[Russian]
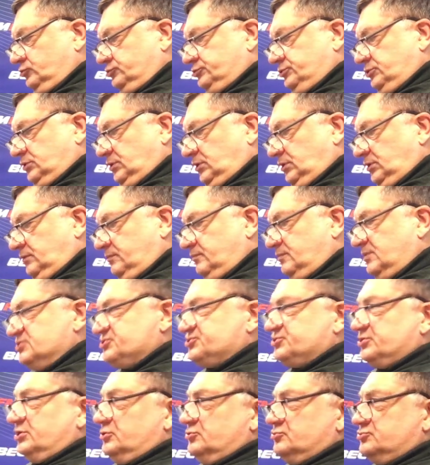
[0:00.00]
вот я
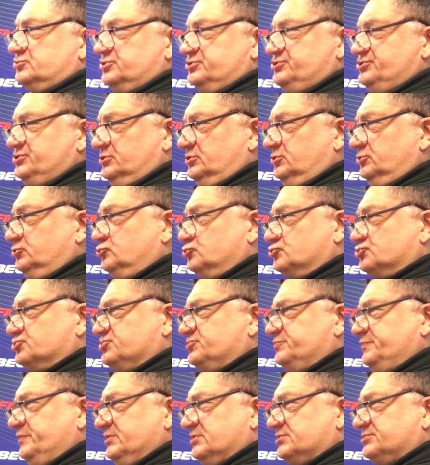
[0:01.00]
масалу-то делал тоже
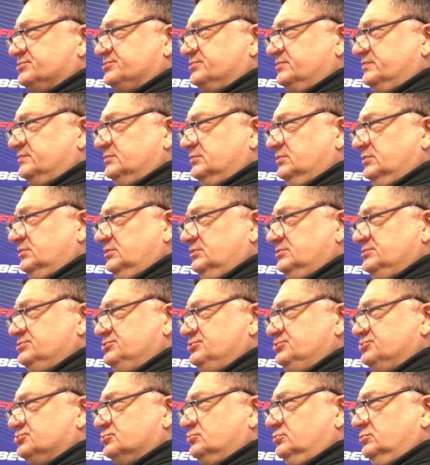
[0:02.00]
с перцем,
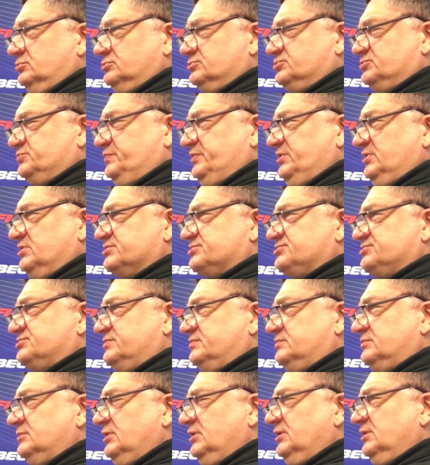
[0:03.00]
индийскую, с перцем, с,
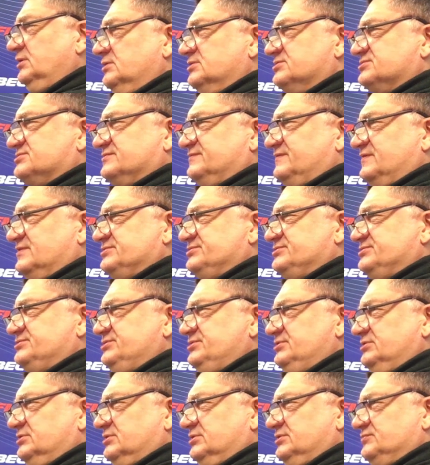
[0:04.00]
перцем, да. с
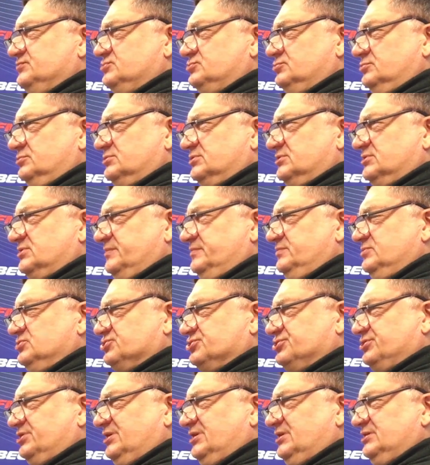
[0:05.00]
гвоздикой, все это там
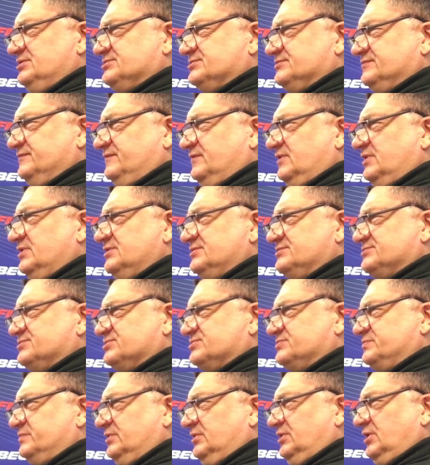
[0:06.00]
мешается,
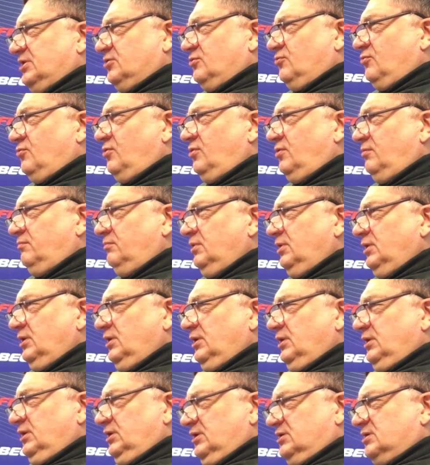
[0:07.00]
варится с молоком,
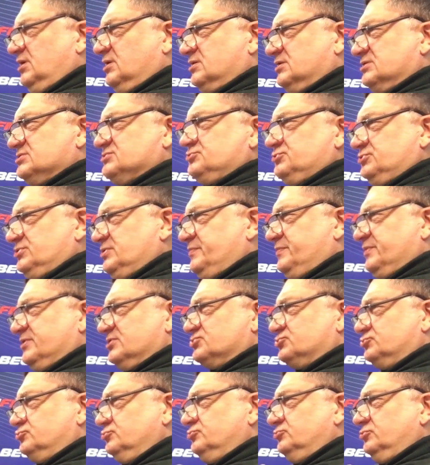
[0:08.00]
и как раз вот на
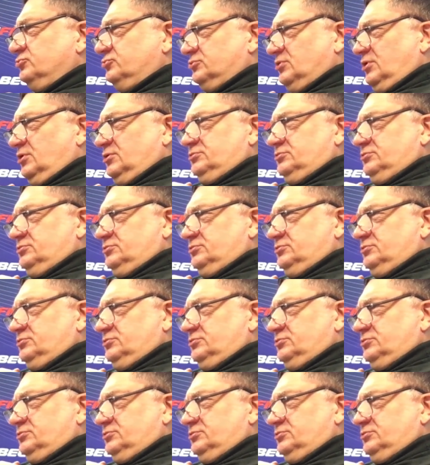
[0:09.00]
простуду